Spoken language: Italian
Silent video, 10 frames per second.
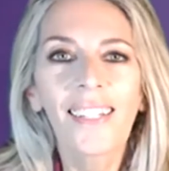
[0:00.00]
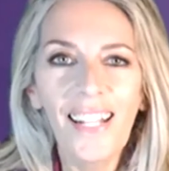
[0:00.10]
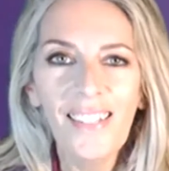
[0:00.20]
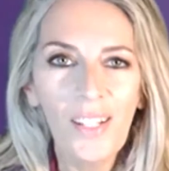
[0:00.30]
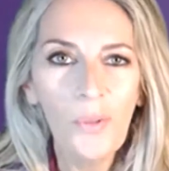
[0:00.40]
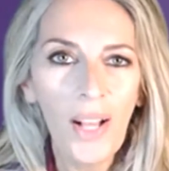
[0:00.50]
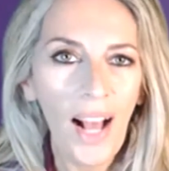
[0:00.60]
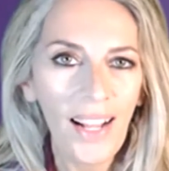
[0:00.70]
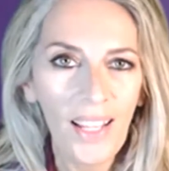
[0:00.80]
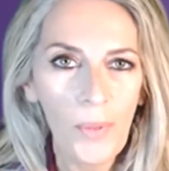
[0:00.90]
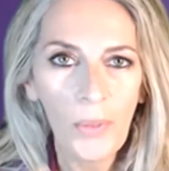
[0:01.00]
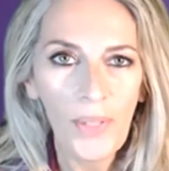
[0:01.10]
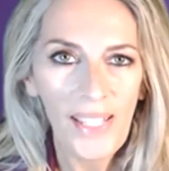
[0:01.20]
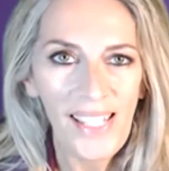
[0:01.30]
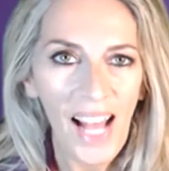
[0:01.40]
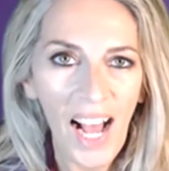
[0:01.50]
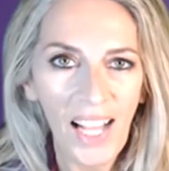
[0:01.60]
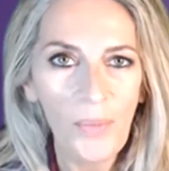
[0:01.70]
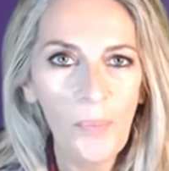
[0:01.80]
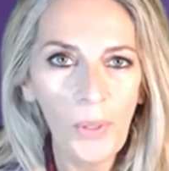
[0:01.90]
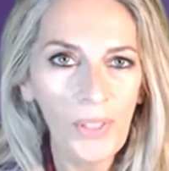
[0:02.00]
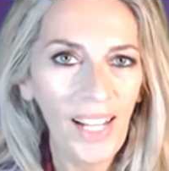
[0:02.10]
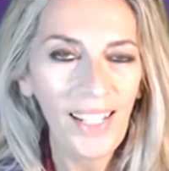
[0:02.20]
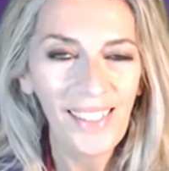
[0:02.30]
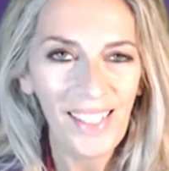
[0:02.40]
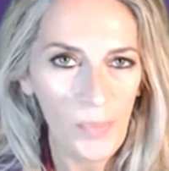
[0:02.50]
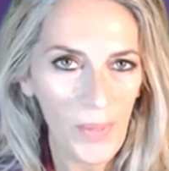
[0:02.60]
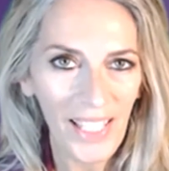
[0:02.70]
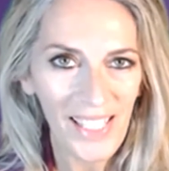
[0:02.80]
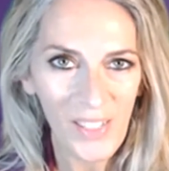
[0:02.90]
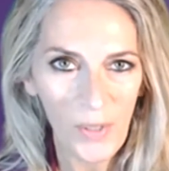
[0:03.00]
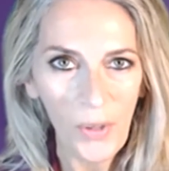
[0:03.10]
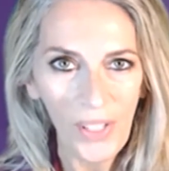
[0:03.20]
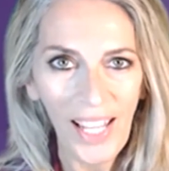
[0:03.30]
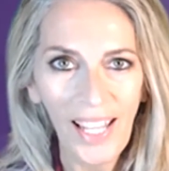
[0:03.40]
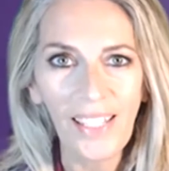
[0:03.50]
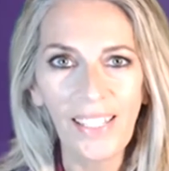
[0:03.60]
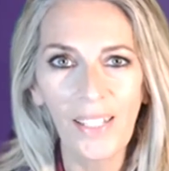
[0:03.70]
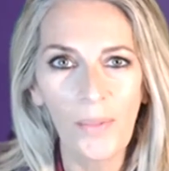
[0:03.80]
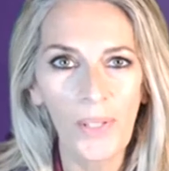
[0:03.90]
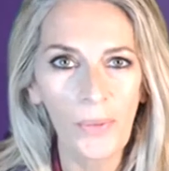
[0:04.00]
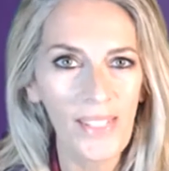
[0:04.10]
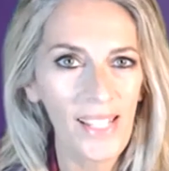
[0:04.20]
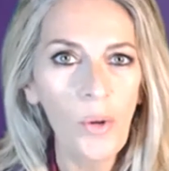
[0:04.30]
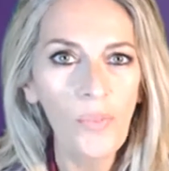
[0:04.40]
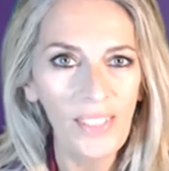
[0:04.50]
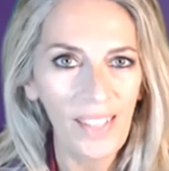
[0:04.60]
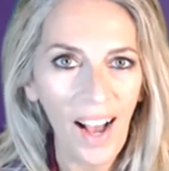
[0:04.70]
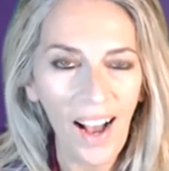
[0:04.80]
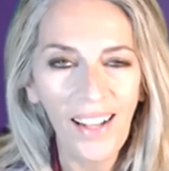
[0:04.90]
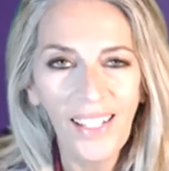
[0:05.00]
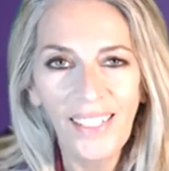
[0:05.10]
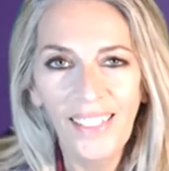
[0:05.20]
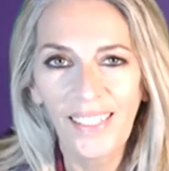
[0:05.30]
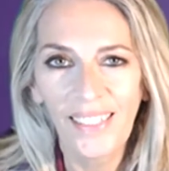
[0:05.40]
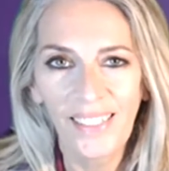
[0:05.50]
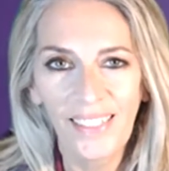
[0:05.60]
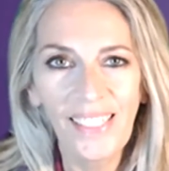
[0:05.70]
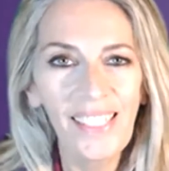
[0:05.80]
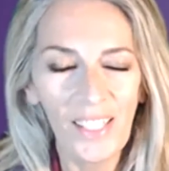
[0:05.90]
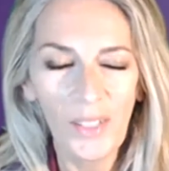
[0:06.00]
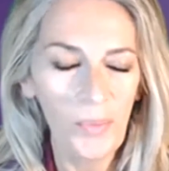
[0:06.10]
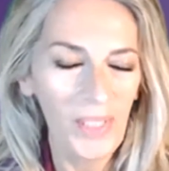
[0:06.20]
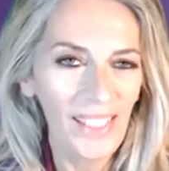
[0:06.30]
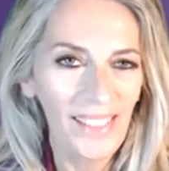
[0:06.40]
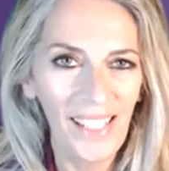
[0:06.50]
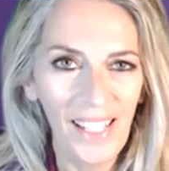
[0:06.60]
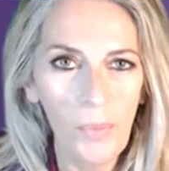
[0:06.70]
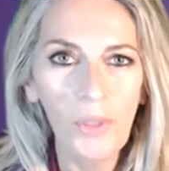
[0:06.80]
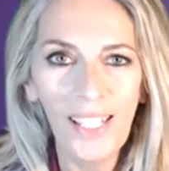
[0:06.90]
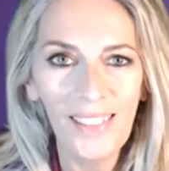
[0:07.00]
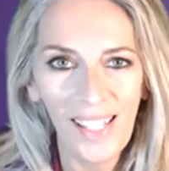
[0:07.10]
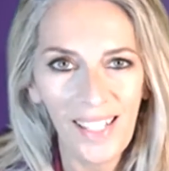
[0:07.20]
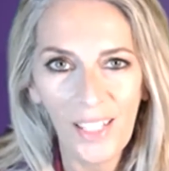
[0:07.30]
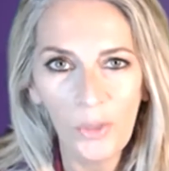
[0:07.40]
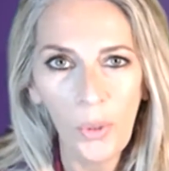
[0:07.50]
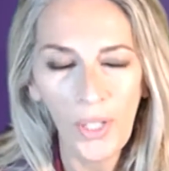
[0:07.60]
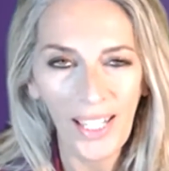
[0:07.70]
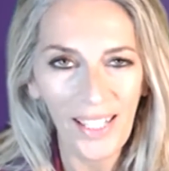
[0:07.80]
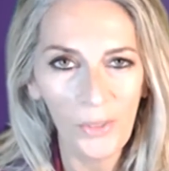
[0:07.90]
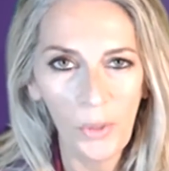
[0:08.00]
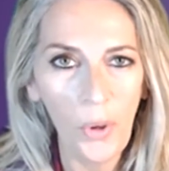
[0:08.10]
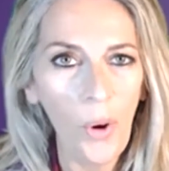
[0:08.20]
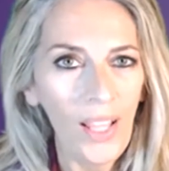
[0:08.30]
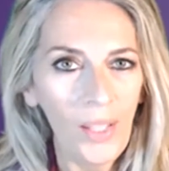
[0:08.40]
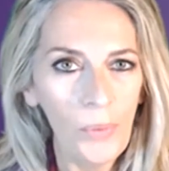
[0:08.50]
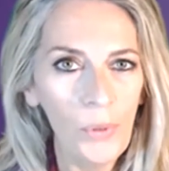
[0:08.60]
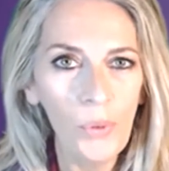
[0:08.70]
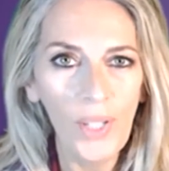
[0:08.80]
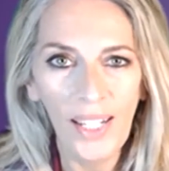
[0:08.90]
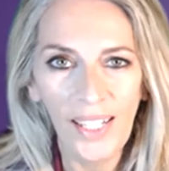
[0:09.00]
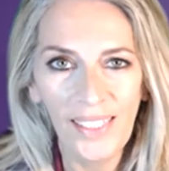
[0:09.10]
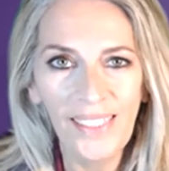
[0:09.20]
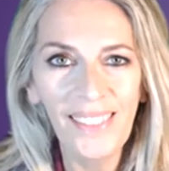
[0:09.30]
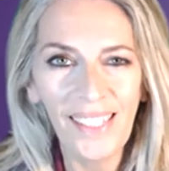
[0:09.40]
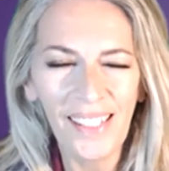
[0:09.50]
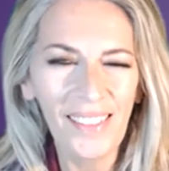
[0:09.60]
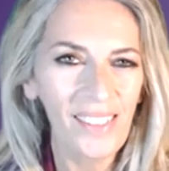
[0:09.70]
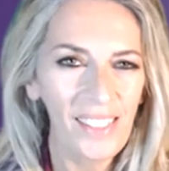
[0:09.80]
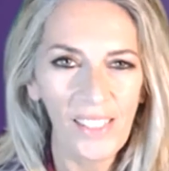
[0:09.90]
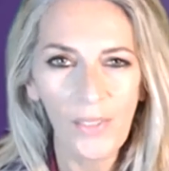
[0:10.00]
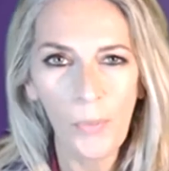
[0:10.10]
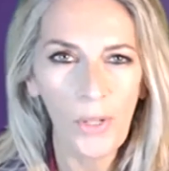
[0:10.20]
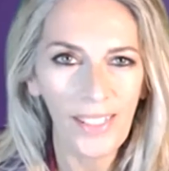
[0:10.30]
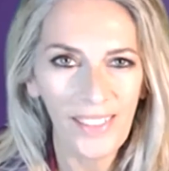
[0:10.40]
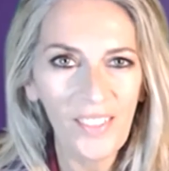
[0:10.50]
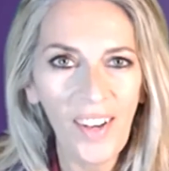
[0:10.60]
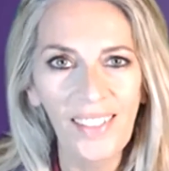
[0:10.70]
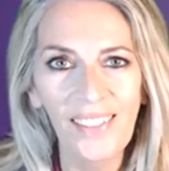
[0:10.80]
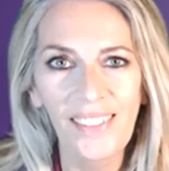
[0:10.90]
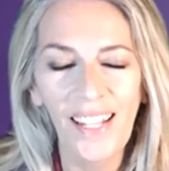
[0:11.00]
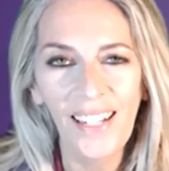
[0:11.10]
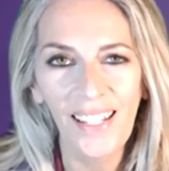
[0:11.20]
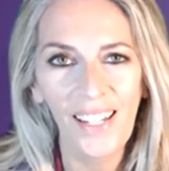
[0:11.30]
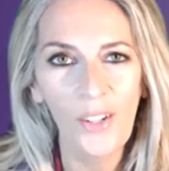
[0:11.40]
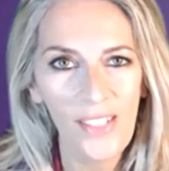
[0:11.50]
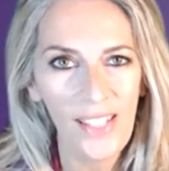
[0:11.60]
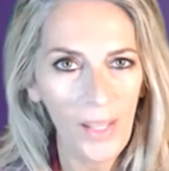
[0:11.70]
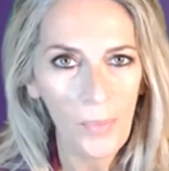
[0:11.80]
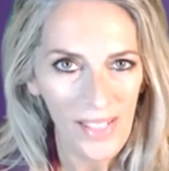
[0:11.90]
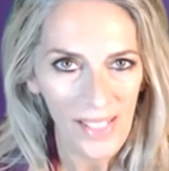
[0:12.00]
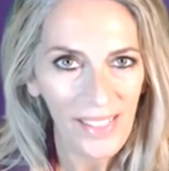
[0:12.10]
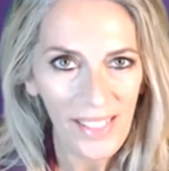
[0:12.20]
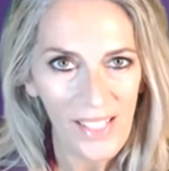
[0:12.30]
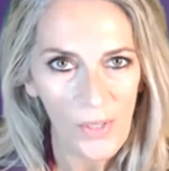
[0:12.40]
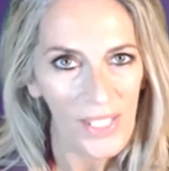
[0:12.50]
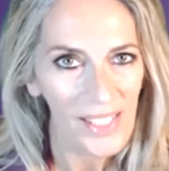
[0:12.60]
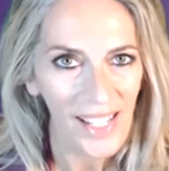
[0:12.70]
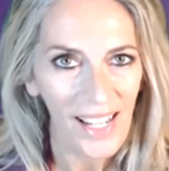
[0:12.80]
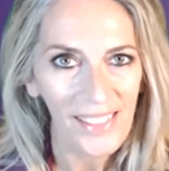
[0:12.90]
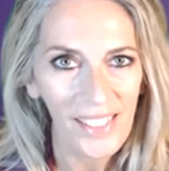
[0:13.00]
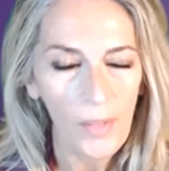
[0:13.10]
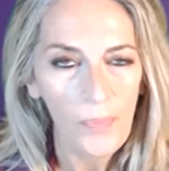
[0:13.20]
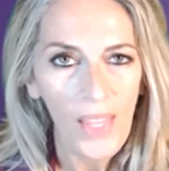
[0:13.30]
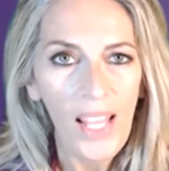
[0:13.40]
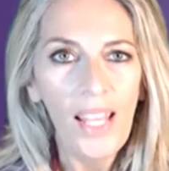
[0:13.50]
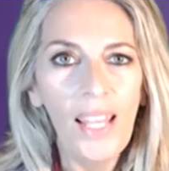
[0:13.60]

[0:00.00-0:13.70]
Grazie Luca anche per questa importante spiegazione, e per questa novità eh, incredibile delle modalità relatore che rendono più eh, interattive, più accattivanti anche le nostre presentazioni in diretta.